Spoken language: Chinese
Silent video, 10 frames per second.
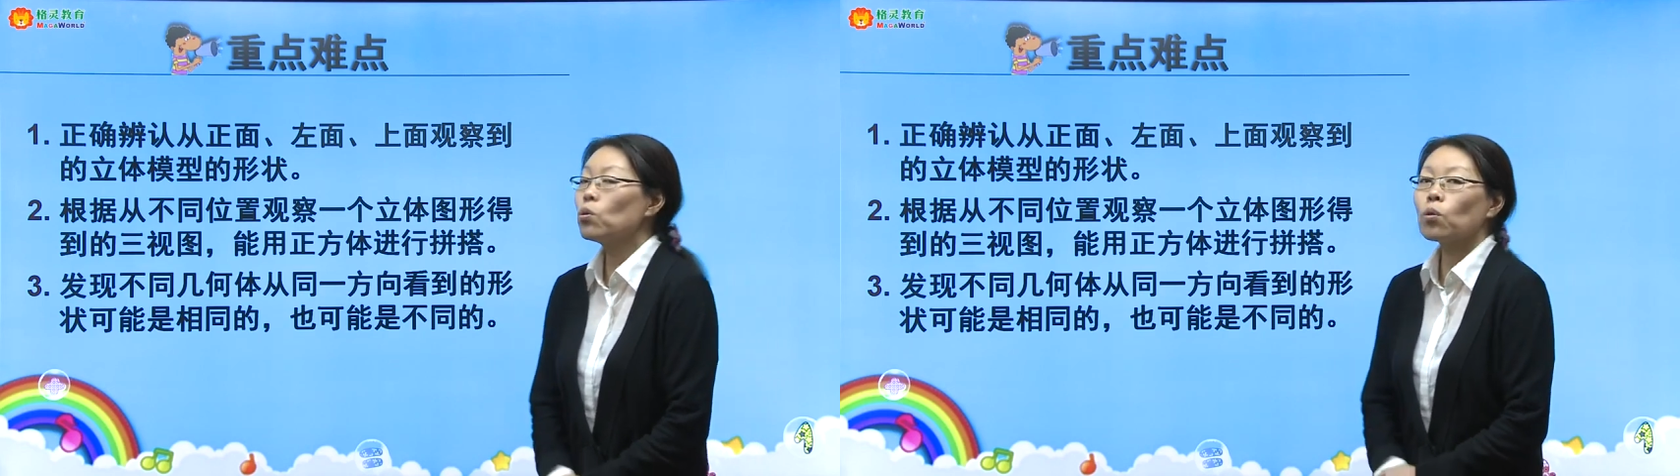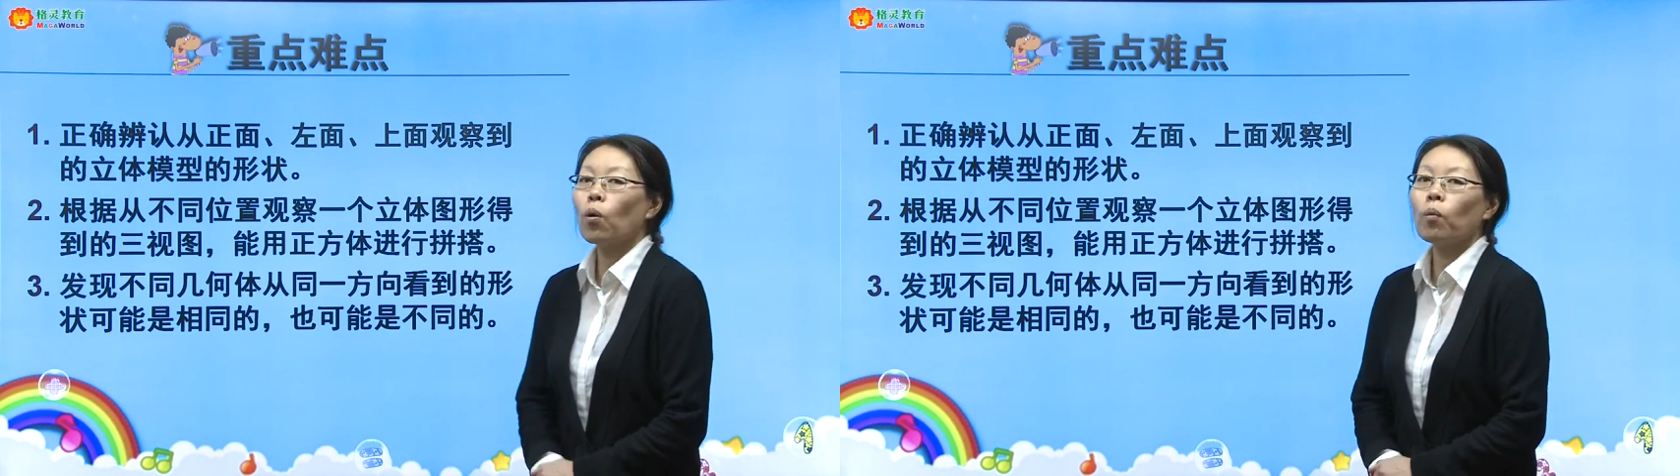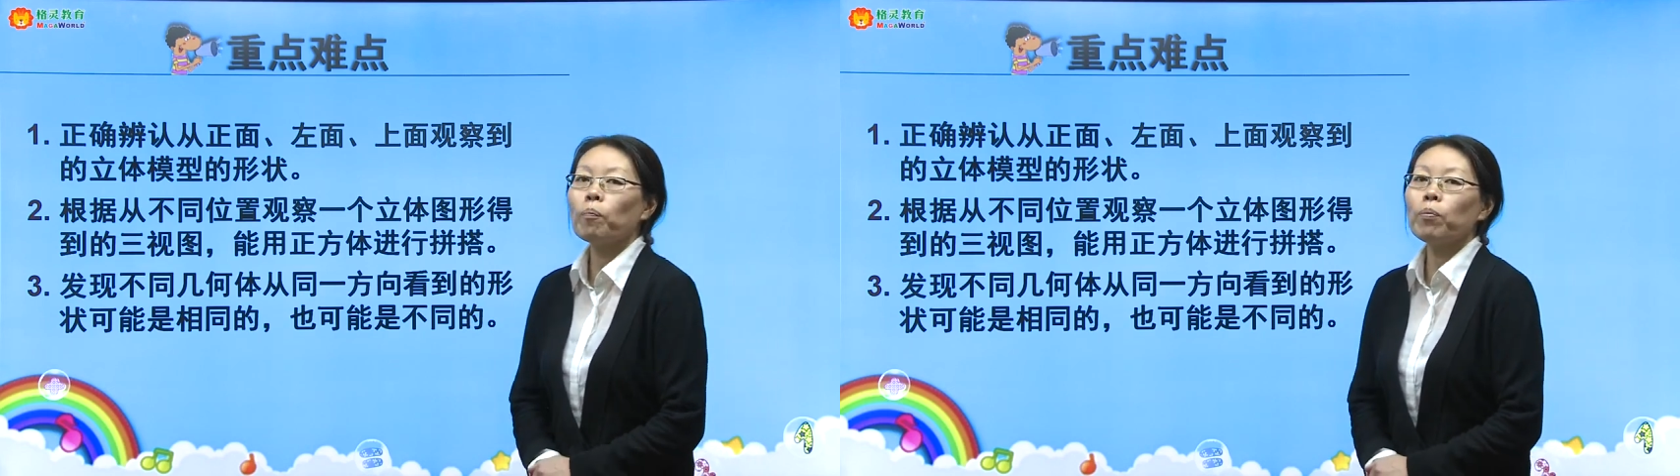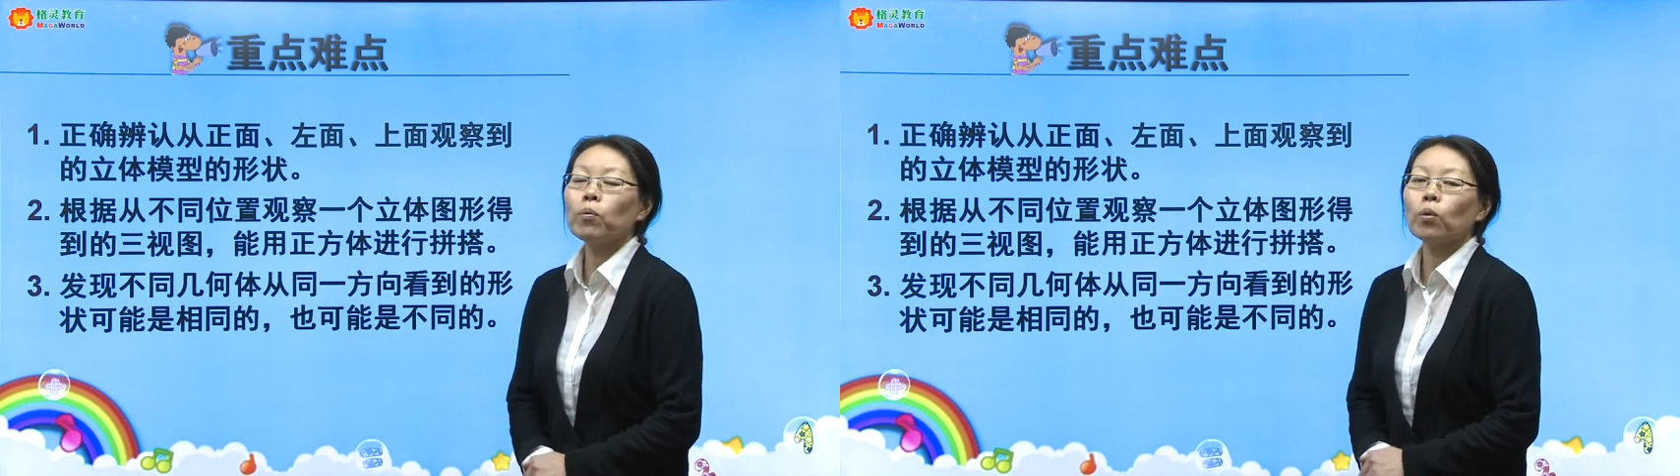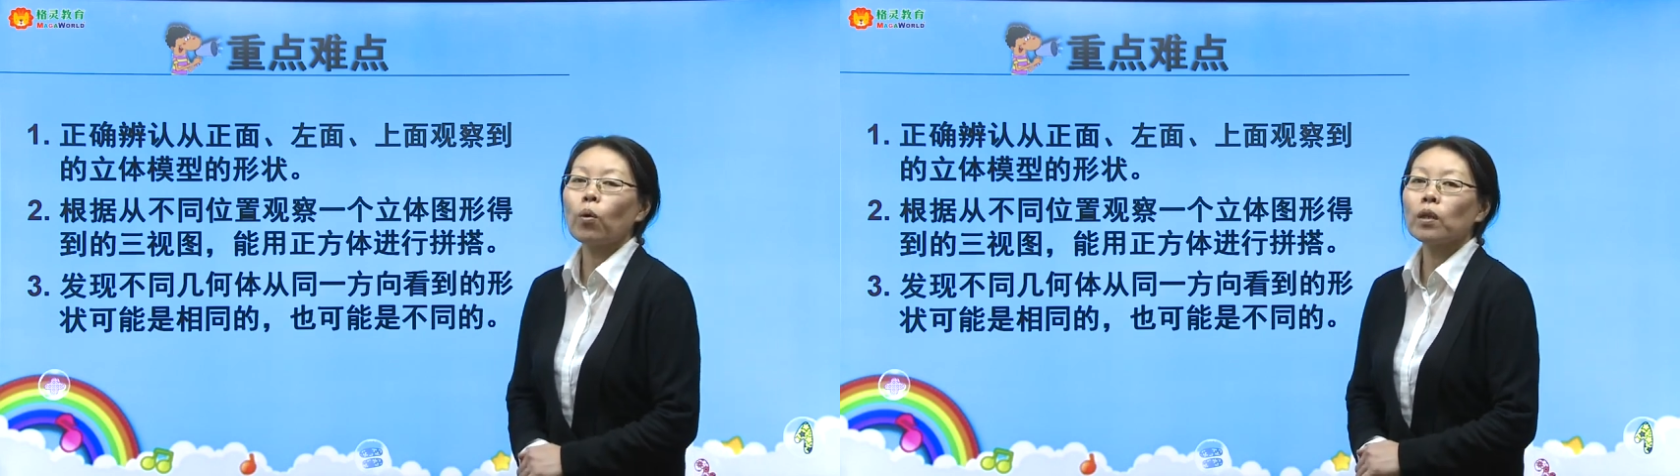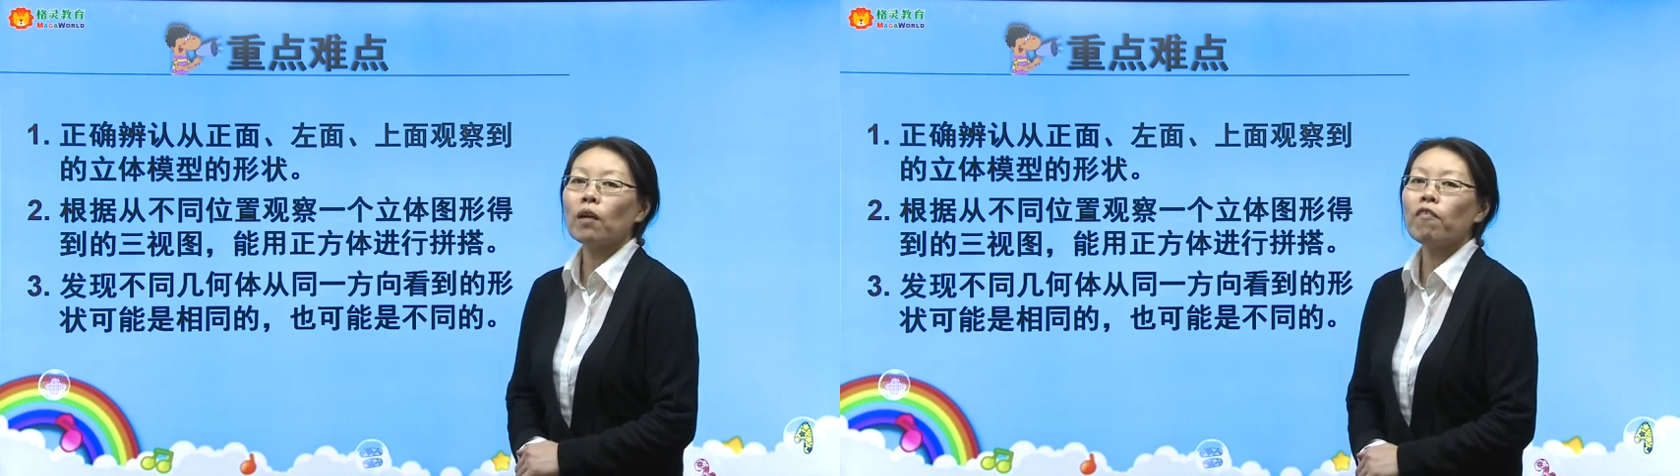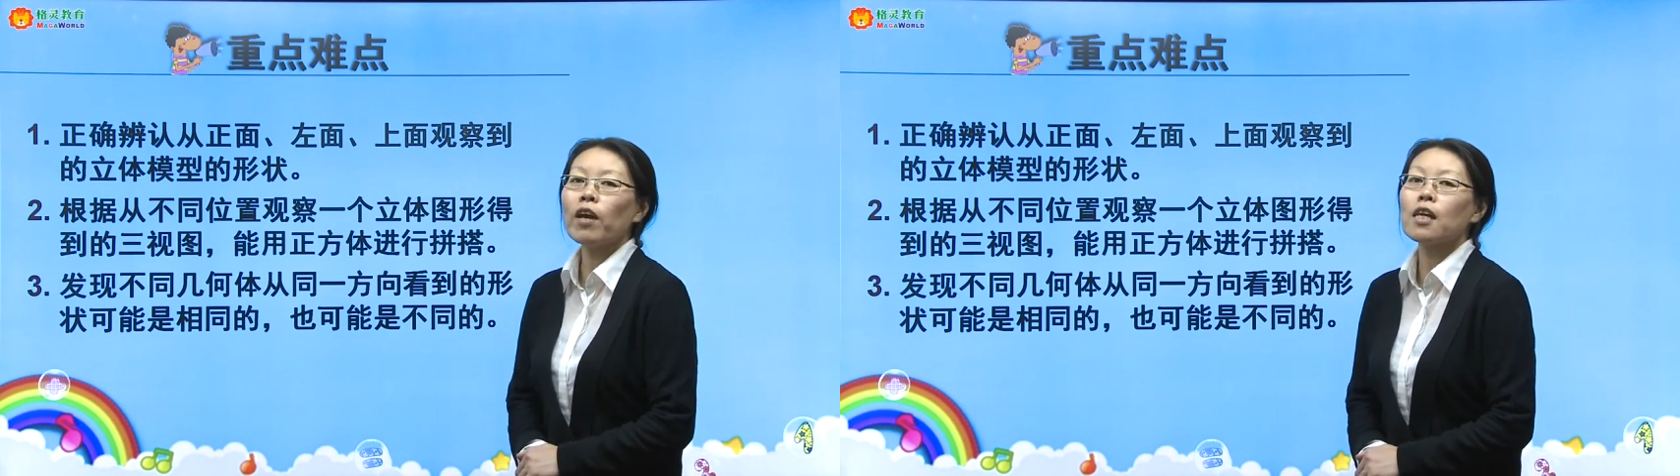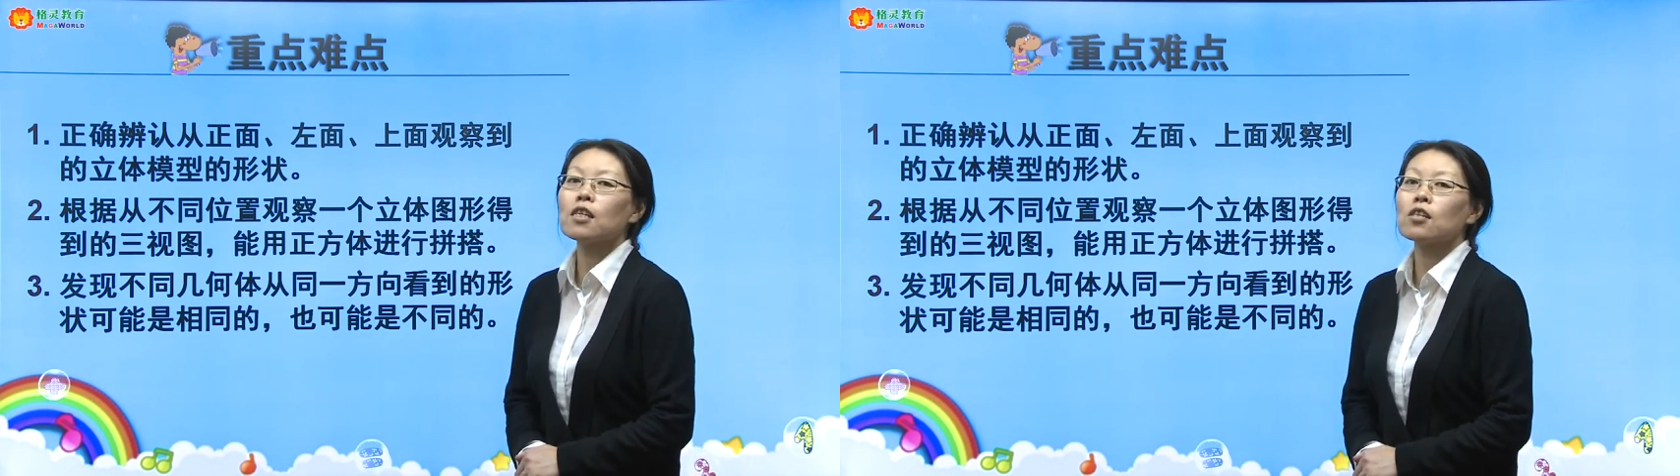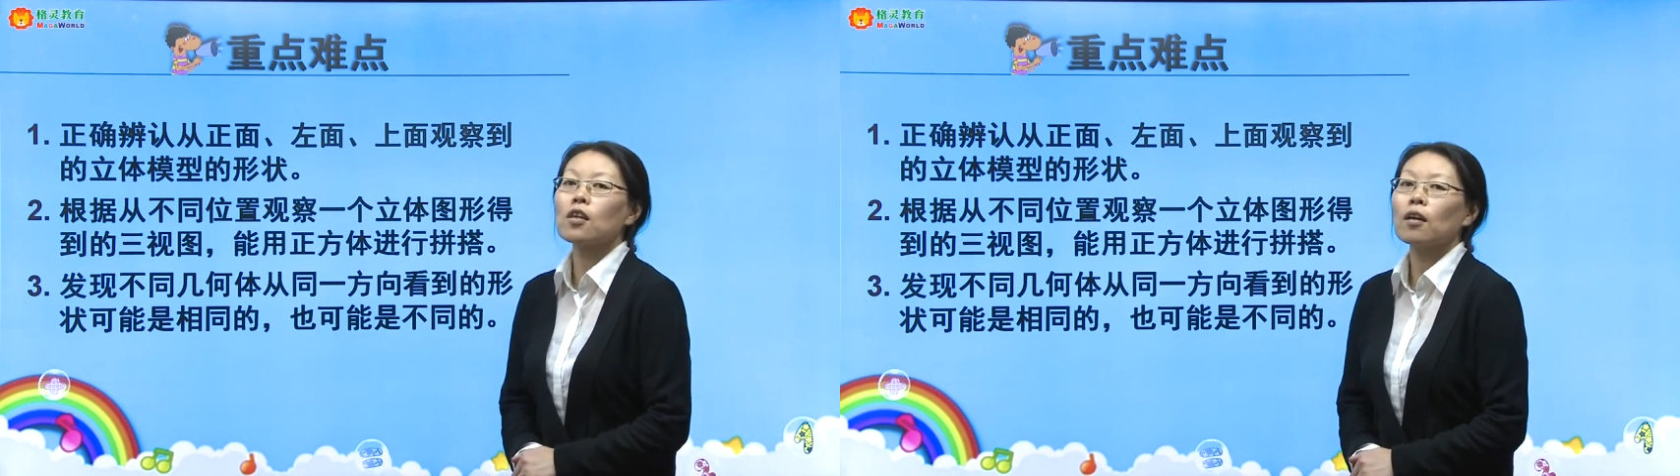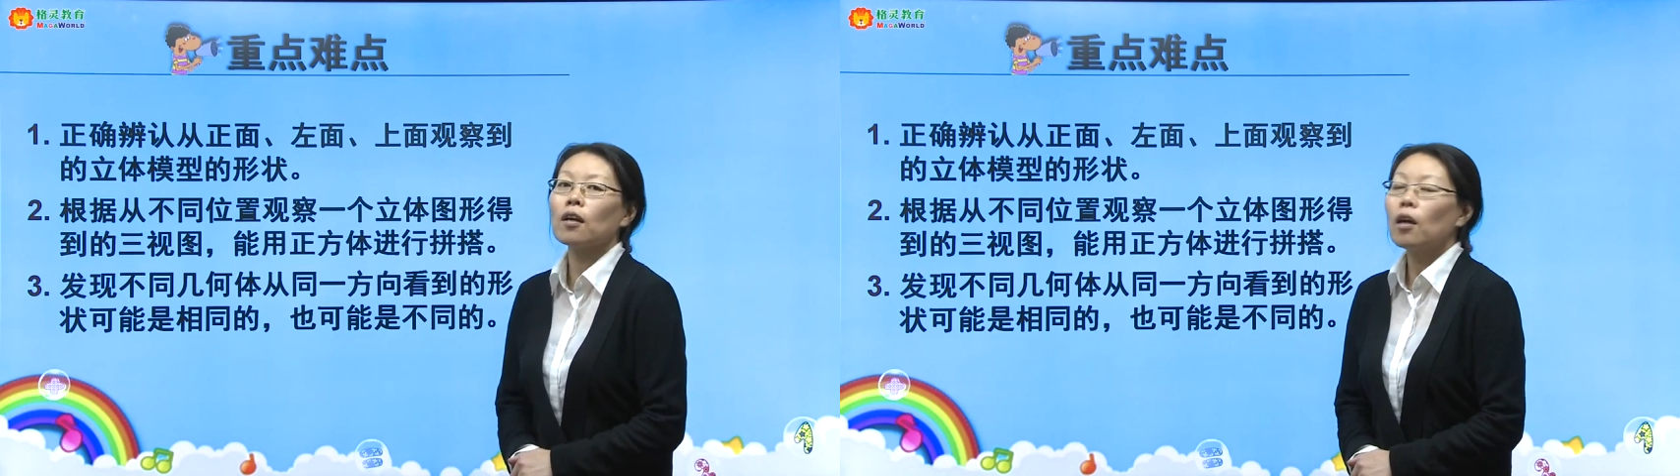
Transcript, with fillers: 从不同的位置。